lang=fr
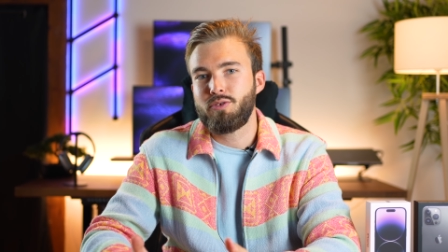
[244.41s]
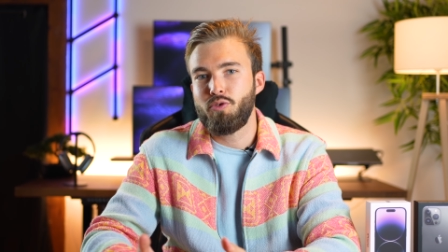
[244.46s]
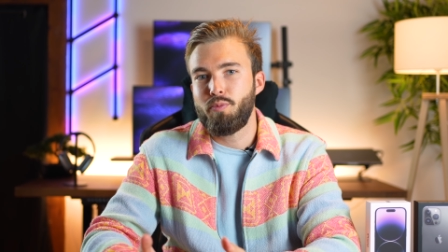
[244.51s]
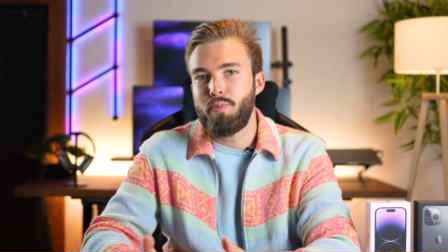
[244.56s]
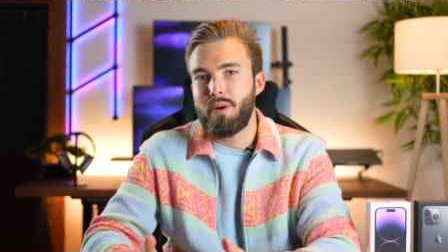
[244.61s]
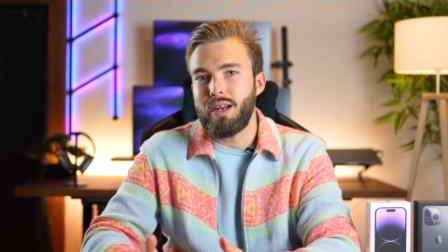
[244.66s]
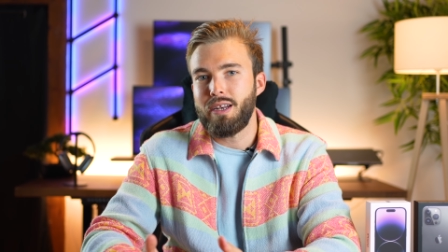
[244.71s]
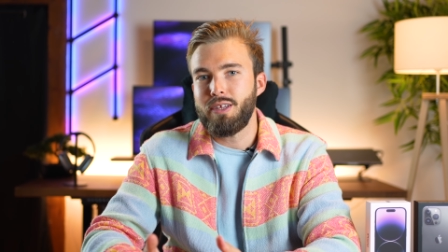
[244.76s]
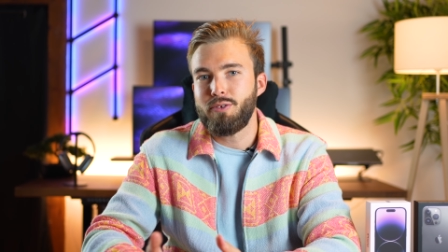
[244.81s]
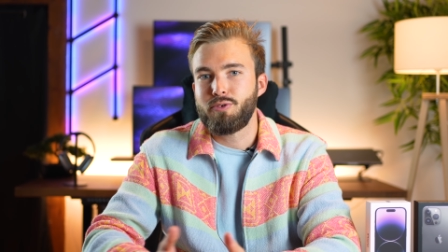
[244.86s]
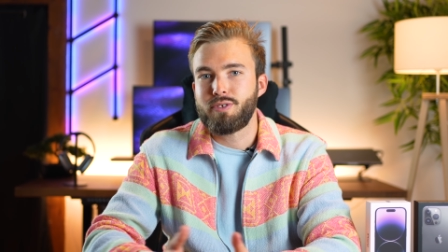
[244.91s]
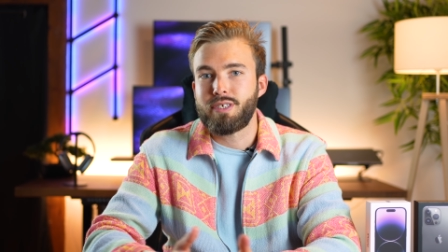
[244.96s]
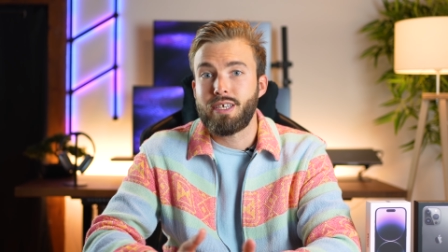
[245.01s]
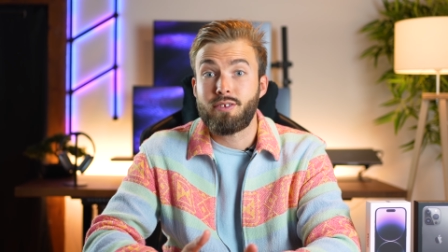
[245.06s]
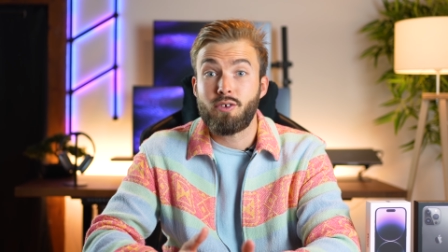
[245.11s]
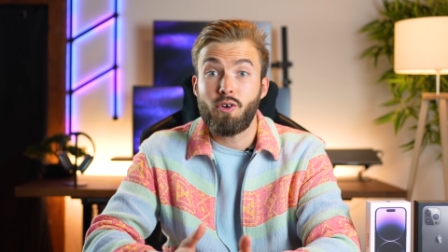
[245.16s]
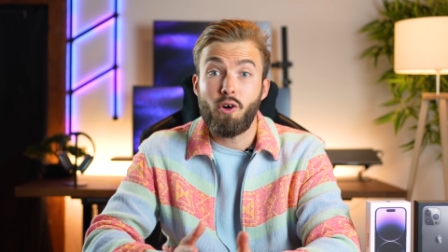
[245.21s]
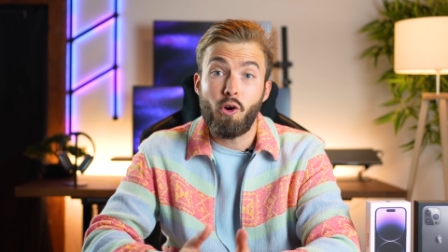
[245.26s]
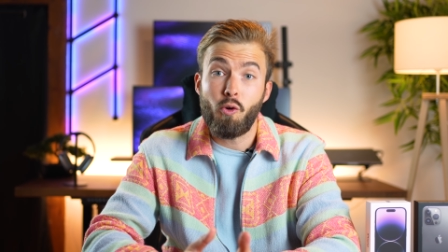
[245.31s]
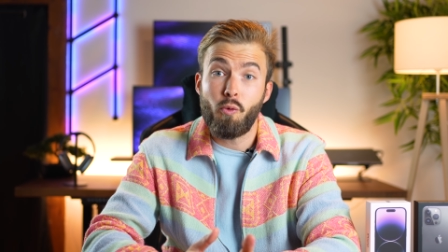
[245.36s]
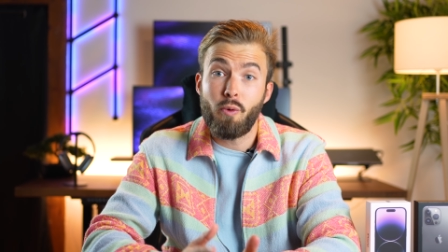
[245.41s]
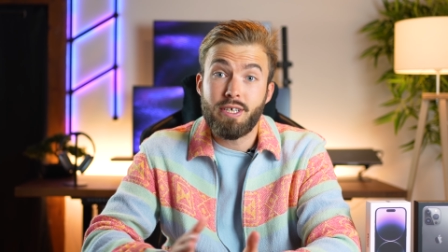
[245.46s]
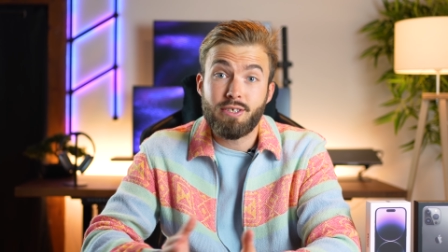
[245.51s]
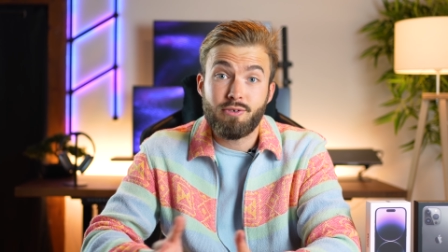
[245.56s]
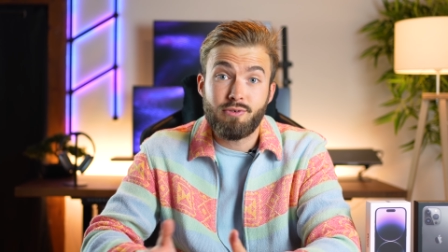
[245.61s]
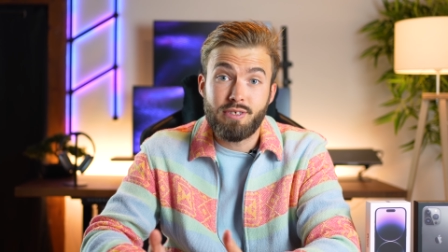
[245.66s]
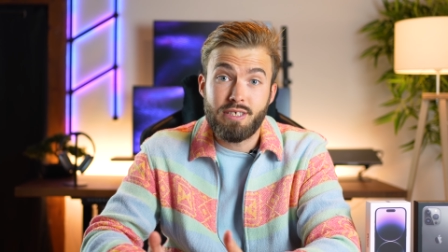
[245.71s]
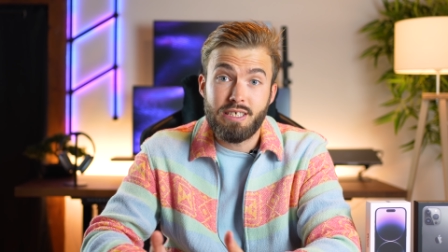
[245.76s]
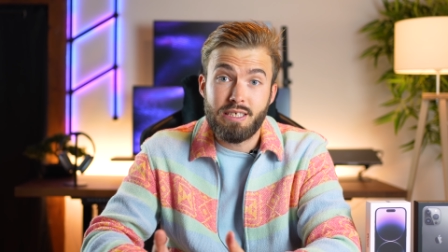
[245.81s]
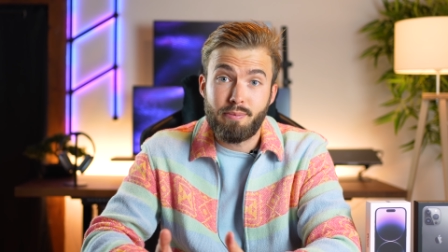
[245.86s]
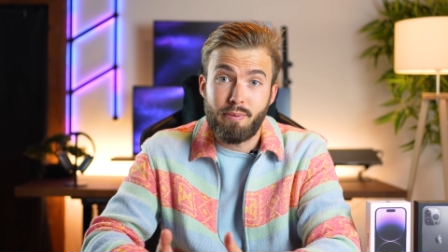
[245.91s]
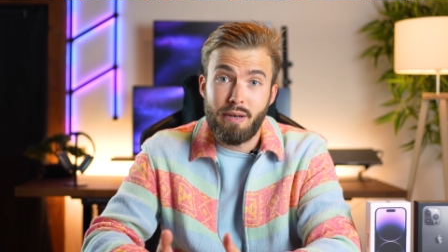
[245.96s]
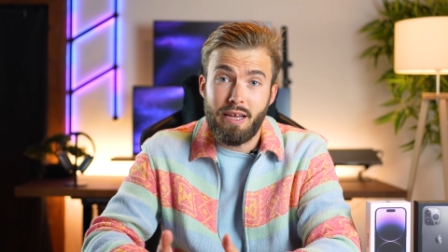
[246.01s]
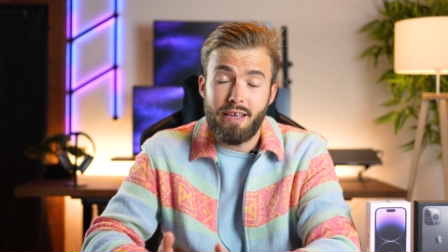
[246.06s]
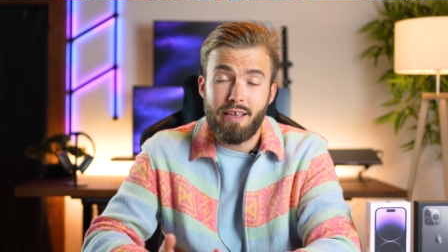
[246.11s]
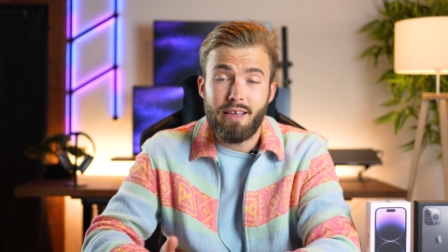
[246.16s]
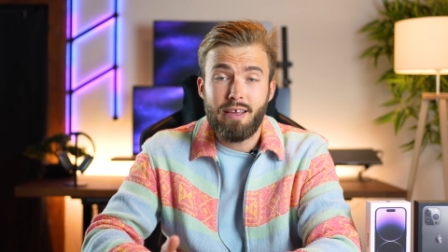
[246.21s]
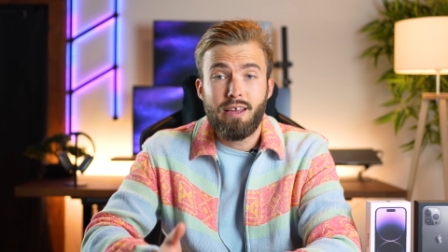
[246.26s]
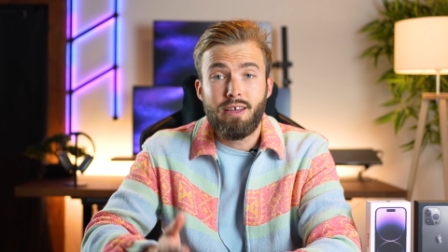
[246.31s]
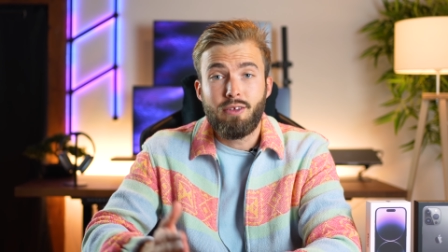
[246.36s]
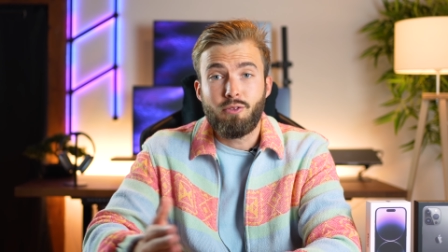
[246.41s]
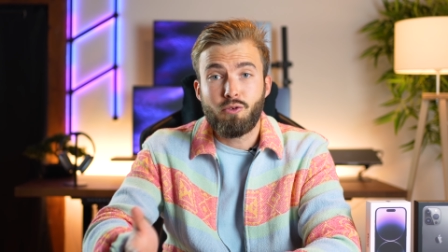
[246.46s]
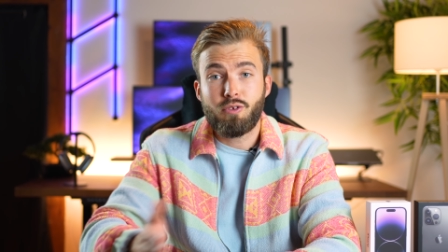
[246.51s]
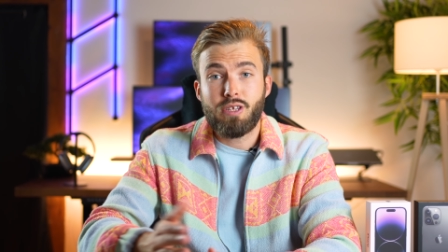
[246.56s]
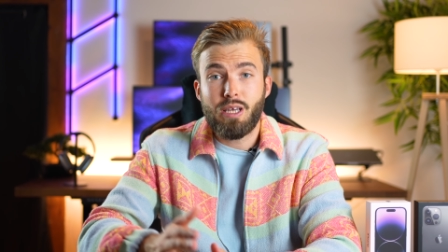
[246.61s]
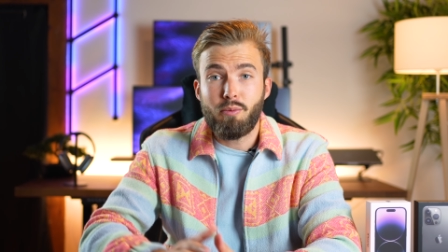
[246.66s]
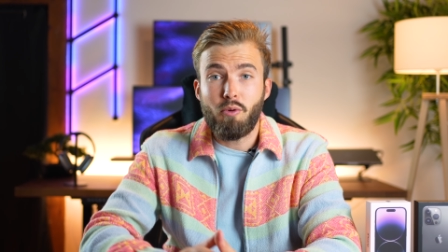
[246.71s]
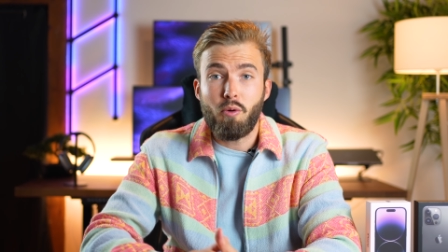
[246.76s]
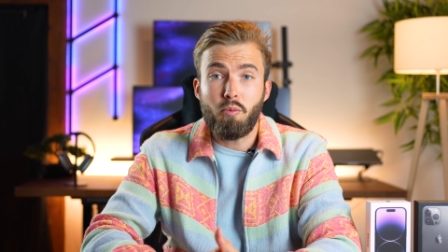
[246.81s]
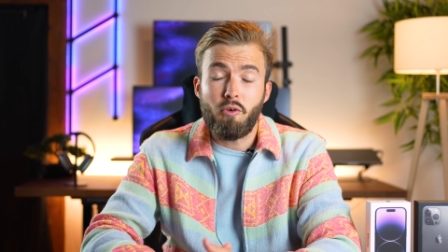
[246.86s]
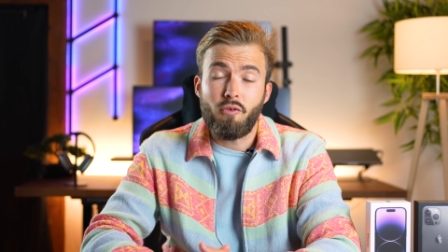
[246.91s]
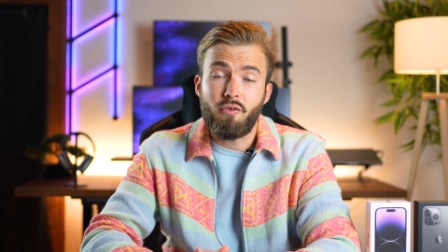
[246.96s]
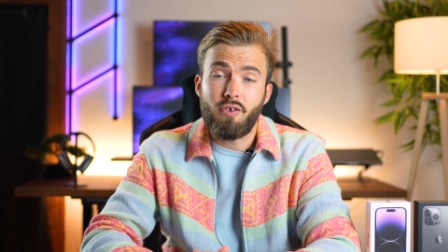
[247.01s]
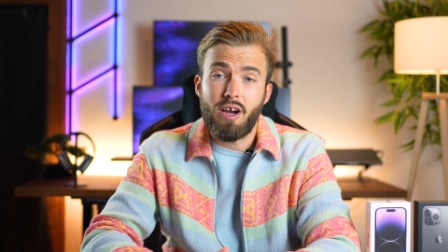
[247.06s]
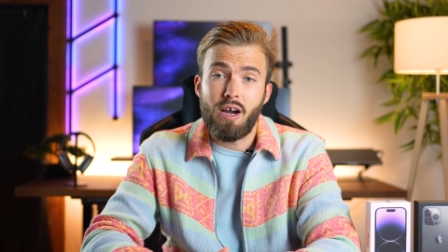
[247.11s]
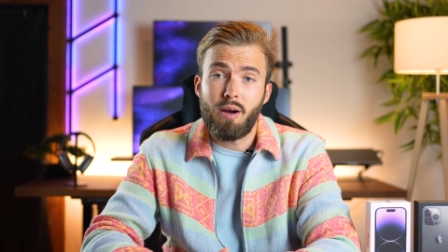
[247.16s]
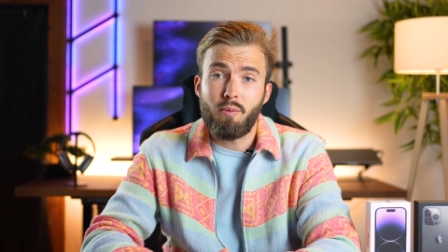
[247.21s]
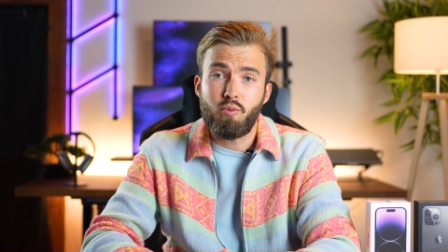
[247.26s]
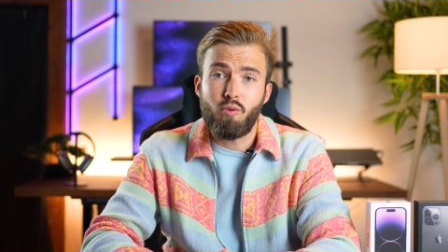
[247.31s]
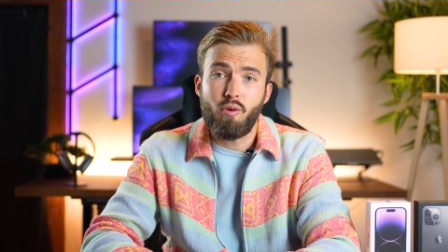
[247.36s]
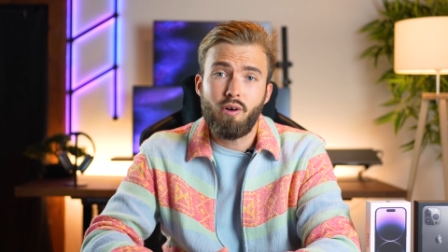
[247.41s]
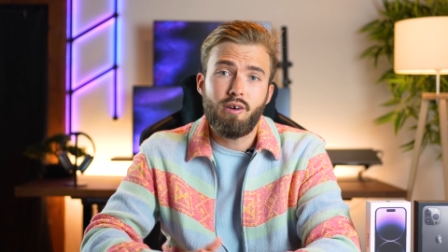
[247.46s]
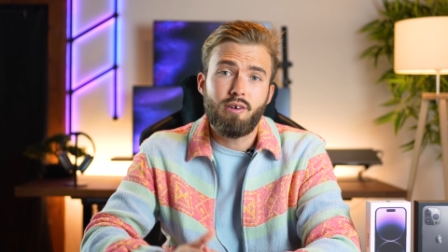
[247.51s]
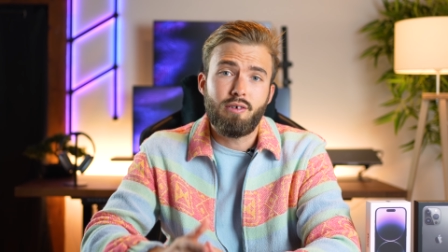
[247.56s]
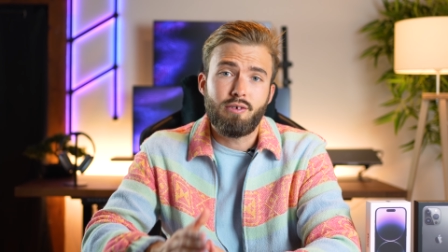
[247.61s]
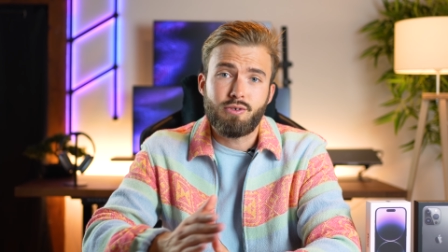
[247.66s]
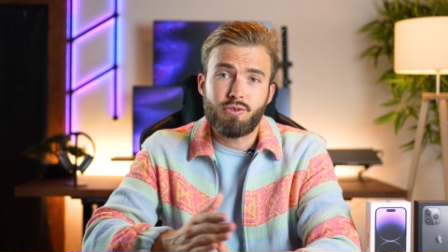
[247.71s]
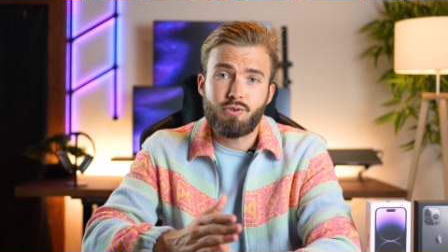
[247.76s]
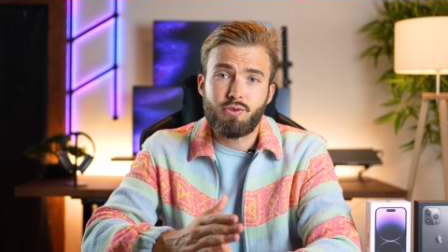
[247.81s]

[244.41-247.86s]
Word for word: parler de cet Always on Display notamment pour faire un point euh,